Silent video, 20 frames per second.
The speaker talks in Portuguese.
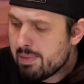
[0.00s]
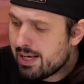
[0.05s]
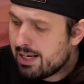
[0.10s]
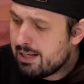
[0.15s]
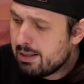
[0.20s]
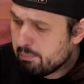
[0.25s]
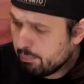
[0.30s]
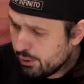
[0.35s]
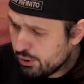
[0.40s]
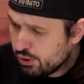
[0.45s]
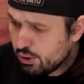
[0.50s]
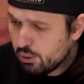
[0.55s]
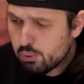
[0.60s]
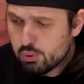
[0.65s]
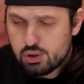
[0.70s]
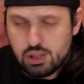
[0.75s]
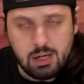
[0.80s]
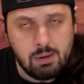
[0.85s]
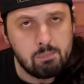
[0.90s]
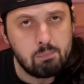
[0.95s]
E depois que eu
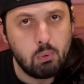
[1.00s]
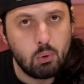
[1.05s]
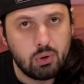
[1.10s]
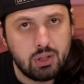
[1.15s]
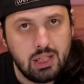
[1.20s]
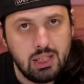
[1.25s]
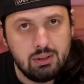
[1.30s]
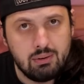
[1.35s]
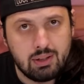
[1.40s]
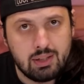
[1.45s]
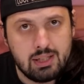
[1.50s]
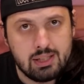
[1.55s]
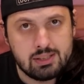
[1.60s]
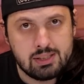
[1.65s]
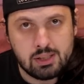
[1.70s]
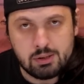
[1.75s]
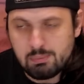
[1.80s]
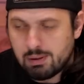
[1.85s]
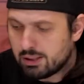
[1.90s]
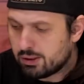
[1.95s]
usei um pouquinho aqui
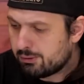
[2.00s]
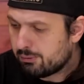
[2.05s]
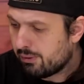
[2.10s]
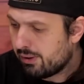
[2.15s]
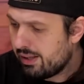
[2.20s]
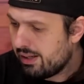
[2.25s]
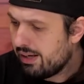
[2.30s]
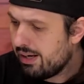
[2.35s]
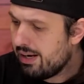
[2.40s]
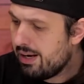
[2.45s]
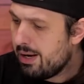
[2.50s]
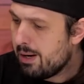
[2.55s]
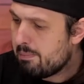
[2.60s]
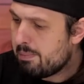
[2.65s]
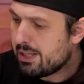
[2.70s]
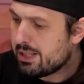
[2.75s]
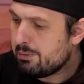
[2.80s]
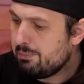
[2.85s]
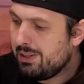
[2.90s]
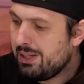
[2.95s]
esse smartphone, eu
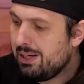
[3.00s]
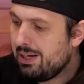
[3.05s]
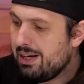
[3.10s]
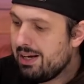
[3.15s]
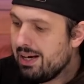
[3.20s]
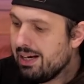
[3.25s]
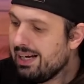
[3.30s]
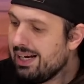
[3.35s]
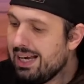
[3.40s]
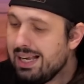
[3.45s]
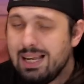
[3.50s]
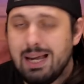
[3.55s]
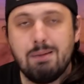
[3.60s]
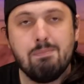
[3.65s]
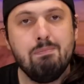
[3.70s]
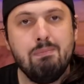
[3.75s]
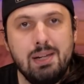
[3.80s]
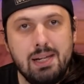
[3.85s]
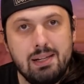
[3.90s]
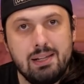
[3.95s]
percebi que ele é
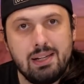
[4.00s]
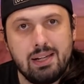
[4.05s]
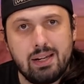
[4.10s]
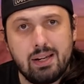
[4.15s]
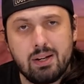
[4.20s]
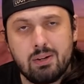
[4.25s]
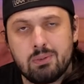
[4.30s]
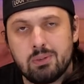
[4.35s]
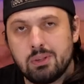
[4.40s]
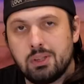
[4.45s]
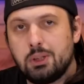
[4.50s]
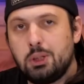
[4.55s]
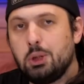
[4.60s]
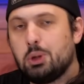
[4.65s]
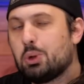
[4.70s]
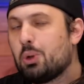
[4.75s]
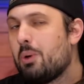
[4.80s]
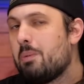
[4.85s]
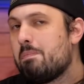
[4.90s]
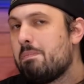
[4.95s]
mini quando a
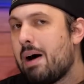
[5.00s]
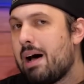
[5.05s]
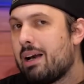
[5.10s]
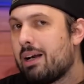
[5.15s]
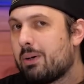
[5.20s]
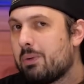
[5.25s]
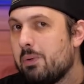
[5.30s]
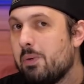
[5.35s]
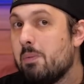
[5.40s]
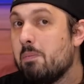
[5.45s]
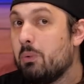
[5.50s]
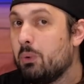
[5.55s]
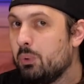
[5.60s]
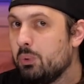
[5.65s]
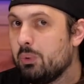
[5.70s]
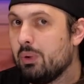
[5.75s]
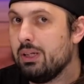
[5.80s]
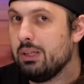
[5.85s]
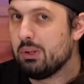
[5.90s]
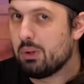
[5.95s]
gente compara com o
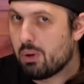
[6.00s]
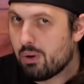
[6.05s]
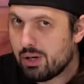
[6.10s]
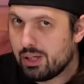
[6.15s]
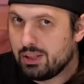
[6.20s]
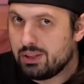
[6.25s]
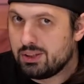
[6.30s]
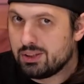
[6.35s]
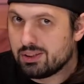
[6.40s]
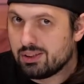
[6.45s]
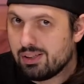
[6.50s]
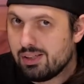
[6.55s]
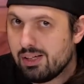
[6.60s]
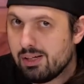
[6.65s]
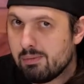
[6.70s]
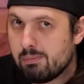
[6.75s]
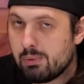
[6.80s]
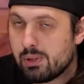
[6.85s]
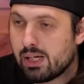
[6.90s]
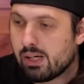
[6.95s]
mundo Android.
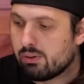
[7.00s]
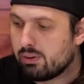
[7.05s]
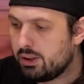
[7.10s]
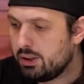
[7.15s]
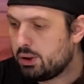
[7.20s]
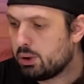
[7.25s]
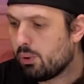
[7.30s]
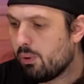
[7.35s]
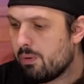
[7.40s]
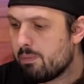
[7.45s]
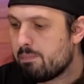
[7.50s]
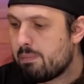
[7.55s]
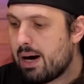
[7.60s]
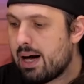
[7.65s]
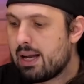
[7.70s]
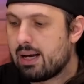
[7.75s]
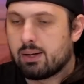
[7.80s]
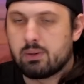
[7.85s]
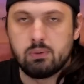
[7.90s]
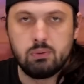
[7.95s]
Porque quando a gente
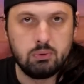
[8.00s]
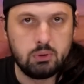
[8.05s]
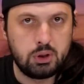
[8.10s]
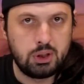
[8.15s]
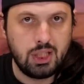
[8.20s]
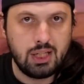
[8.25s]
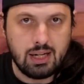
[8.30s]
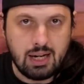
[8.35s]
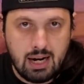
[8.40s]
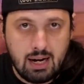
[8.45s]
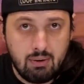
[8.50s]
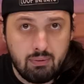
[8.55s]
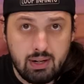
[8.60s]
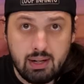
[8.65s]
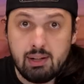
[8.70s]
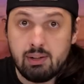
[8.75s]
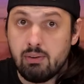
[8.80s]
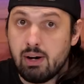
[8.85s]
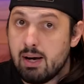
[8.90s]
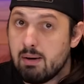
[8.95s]
compara com o geral,
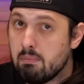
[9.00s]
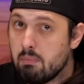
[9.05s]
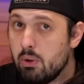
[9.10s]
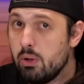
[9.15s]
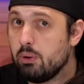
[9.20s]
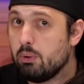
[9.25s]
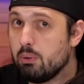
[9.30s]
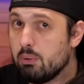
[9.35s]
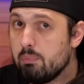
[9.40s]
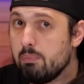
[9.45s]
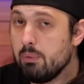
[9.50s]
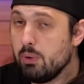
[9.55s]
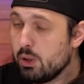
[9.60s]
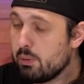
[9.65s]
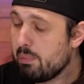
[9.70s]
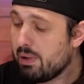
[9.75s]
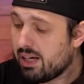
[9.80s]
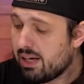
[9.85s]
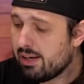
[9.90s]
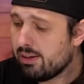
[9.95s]
ele não é muito,
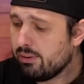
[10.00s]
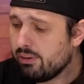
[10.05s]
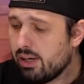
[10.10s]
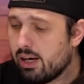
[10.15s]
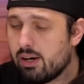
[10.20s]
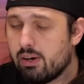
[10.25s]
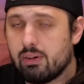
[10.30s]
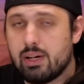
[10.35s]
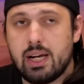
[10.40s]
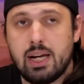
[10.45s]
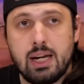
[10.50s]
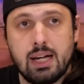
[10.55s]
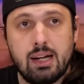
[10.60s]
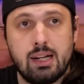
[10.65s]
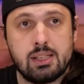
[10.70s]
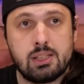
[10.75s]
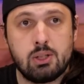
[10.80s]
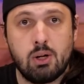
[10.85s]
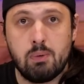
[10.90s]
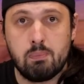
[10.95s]
muito pequeno não, né? Em
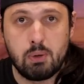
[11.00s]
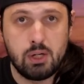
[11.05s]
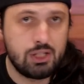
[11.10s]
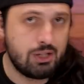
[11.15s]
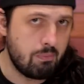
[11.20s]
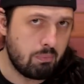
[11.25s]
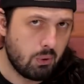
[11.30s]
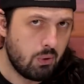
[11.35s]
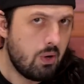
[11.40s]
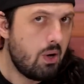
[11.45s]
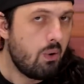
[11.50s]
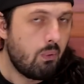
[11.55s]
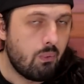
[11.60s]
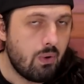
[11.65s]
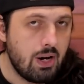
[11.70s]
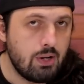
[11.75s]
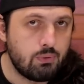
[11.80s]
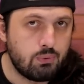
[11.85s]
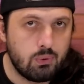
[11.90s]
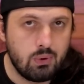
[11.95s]
relação, a, por exemplo,
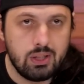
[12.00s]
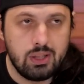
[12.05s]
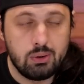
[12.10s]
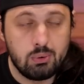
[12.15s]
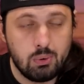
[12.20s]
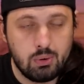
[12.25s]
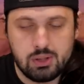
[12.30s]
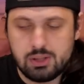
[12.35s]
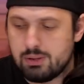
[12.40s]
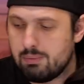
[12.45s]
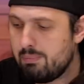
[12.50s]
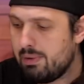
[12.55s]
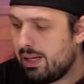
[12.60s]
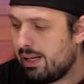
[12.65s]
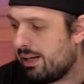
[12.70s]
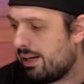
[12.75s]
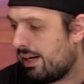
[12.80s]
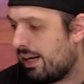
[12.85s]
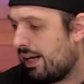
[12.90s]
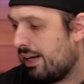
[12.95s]
o iPhone 12
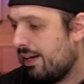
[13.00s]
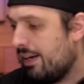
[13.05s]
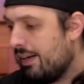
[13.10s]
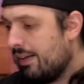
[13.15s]
mini, né?